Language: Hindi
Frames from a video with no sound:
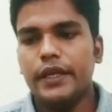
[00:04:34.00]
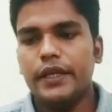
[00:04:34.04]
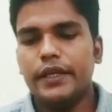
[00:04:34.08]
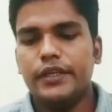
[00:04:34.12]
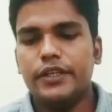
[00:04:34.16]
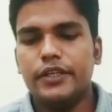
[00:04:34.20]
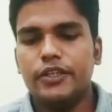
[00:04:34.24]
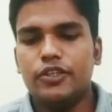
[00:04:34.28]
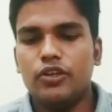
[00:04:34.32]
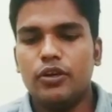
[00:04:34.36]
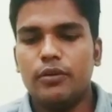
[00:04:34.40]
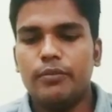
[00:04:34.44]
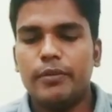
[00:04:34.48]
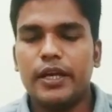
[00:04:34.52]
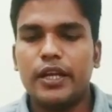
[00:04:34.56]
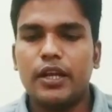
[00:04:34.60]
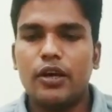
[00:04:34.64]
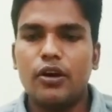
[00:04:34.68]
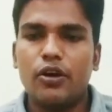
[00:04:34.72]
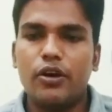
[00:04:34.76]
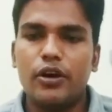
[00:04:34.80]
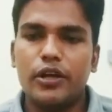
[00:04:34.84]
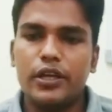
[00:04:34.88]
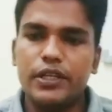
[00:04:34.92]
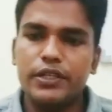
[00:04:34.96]
ये जो हमारा
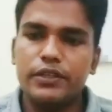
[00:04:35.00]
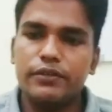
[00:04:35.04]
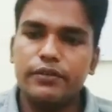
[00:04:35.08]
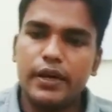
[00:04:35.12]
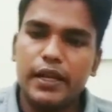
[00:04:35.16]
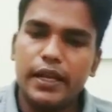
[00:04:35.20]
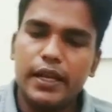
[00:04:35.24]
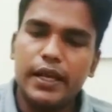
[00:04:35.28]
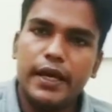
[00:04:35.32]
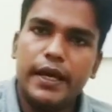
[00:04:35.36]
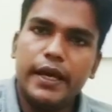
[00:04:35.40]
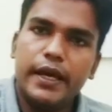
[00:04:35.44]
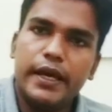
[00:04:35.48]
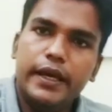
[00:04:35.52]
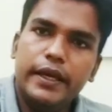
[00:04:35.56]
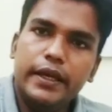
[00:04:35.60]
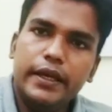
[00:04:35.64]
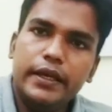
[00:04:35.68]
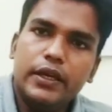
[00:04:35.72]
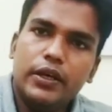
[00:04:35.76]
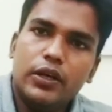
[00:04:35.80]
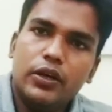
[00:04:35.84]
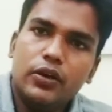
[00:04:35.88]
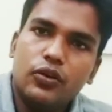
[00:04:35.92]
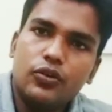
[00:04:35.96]
ऑरेंज वाला है
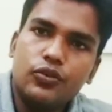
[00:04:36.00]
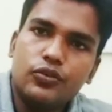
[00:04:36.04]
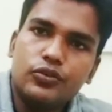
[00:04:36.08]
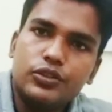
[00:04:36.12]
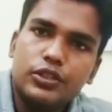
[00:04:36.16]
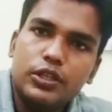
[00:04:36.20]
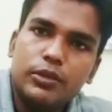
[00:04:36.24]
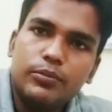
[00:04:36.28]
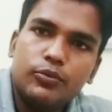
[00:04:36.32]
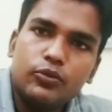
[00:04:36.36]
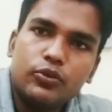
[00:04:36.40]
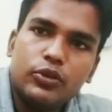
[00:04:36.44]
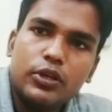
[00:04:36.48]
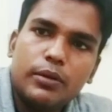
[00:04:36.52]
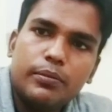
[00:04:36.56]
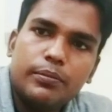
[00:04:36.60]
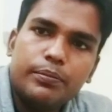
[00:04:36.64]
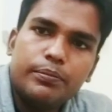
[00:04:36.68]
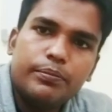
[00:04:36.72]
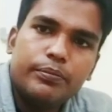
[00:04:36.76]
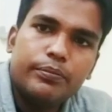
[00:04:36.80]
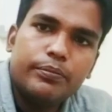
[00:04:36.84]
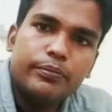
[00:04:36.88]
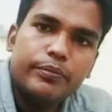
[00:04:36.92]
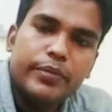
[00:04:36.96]
उसने पूरा
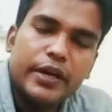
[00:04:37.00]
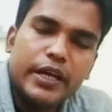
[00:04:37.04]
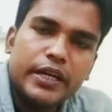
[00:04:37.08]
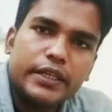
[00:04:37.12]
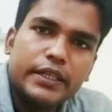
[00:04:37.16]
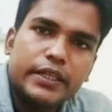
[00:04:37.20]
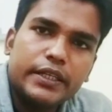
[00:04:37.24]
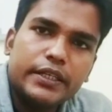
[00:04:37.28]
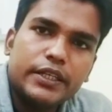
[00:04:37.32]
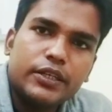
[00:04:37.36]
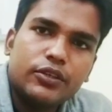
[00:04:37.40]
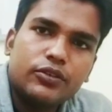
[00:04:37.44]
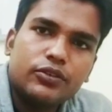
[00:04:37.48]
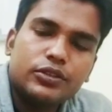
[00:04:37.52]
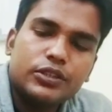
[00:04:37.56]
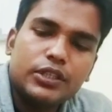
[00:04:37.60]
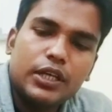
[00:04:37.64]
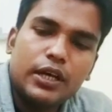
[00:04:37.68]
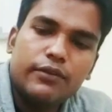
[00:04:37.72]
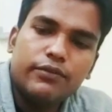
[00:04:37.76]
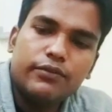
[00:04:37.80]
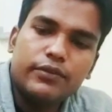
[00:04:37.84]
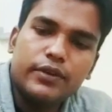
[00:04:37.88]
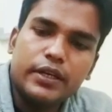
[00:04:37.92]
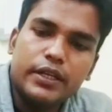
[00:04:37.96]
बैक्टीरिया को
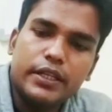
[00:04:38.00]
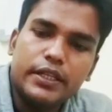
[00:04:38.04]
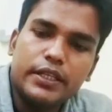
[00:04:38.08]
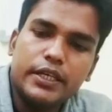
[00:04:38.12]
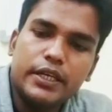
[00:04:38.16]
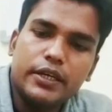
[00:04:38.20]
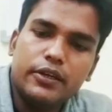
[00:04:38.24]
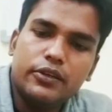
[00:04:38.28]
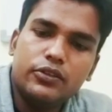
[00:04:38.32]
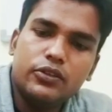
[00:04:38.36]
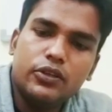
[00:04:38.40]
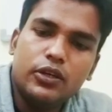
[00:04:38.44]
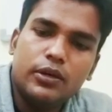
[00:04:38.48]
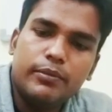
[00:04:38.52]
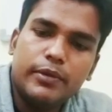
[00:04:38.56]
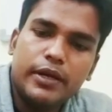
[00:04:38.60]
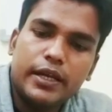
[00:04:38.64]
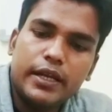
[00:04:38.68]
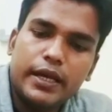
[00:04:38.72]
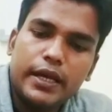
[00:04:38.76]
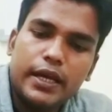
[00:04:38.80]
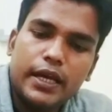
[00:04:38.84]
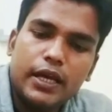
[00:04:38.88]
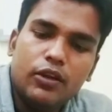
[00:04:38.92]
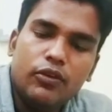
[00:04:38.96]
साफ़ कर दिया जो
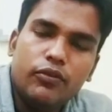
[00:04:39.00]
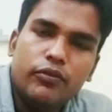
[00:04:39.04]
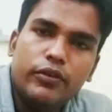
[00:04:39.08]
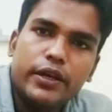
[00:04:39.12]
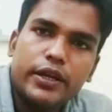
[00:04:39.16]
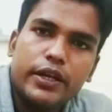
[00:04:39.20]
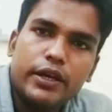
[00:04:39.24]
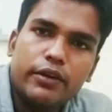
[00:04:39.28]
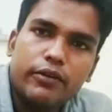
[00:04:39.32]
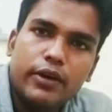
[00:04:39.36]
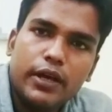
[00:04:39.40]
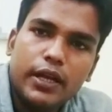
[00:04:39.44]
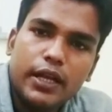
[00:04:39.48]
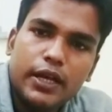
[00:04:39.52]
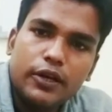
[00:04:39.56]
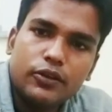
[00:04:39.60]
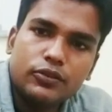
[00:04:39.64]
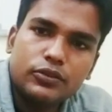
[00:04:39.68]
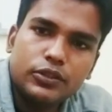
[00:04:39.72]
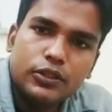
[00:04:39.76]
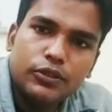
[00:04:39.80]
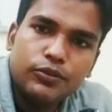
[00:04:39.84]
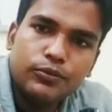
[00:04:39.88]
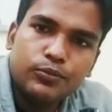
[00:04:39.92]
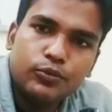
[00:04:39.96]
हमारा एलोवेरा वाला है
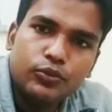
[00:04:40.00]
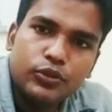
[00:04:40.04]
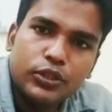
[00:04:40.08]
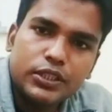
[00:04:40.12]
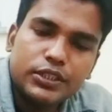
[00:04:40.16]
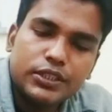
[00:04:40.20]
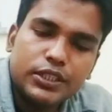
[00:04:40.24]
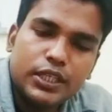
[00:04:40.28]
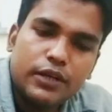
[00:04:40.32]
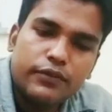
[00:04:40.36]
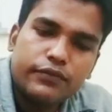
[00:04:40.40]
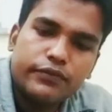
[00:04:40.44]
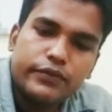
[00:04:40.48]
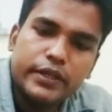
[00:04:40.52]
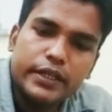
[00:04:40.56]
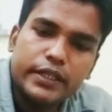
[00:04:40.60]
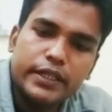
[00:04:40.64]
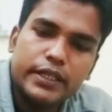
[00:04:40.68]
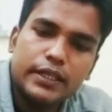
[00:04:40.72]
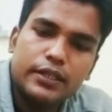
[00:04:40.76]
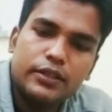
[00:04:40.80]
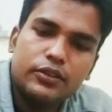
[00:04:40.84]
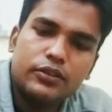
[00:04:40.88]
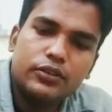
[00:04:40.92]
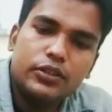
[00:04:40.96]
उसने भी पूरा साफ़ कर
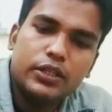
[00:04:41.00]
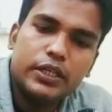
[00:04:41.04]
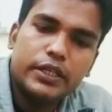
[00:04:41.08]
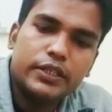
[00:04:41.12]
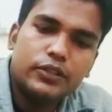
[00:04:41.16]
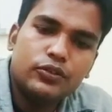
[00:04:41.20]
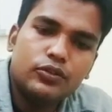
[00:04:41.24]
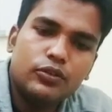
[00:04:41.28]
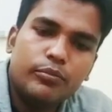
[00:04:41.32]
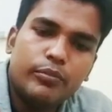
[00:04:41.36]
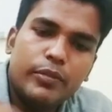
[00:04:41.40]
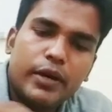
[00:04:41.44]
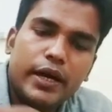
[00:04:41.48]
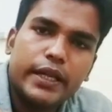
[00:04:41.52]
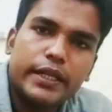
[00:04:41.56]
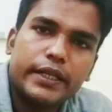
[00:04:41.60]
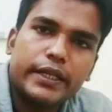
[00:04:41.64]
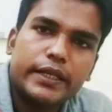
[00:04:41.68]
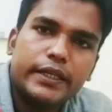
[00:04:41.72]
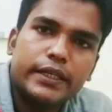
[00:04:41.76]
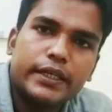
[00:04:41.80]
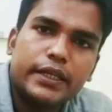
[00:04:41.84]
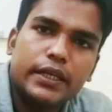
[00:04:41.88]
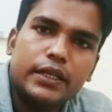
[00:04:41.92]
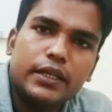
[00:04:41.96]
दिया लेकिन जो
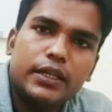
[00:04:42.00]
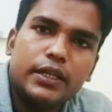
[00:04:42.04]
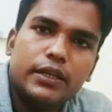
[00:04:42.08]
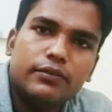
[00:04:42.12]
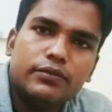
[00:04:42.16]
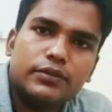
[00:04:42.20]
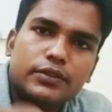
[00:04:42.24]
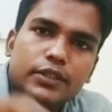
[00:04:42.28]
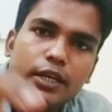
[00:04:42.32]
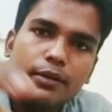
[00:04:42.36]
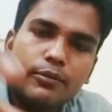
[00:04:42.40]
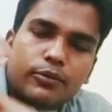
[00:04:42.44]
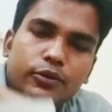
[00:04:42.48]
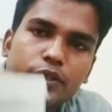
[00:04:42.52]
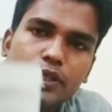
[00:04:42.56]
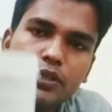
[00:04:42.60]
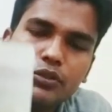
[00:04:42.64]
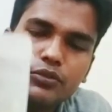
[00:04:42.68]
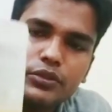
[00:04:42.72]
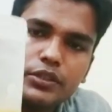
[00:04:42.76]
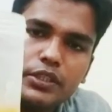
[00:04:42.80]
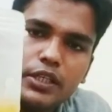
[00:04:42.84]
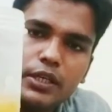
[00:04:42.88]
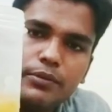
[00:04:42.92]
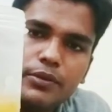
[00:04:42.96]
मार्केट का डब साबुन है
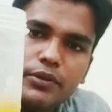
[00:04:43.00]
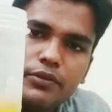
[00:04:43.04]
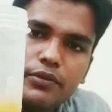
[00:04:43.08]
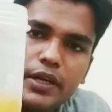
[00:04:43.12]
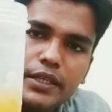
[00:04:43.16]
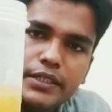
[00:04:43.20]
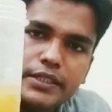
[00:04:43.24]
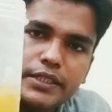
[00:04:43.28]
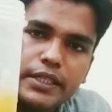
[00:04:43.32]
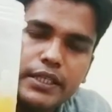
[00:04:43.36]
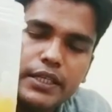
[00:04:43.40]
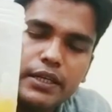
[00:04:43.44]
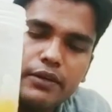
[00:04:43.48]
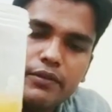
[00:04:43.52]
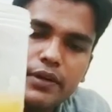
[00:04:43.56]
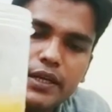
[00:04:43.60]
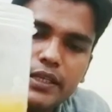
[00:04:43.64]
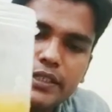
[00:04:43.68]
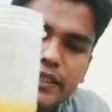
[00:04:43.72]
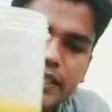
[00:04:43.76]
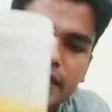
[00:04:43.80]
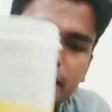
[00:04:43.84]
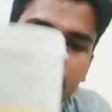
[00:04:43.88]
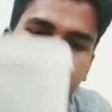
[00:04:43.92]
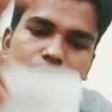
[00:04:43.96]
उसने अभी वैसे का
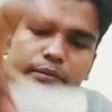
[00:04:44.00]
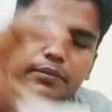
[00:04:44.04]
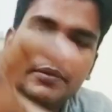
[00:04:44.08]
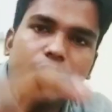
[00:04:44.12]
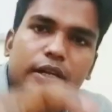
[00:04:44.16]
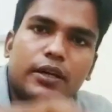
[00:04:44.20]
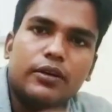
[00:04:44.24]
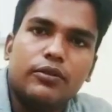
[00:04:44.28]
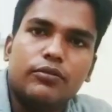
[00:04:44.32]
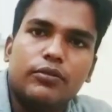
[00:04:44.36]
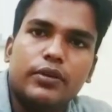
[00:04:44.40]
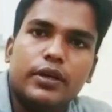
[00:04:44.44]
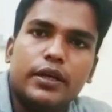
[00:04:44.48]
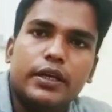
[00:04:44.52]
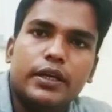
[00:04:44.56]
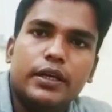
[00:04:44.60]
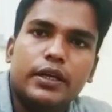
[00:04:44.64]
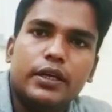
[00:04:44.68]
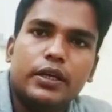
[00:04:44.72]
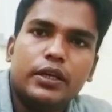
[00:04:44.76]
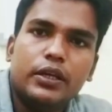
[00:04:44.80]
वैसा ही पड़ा हुआ है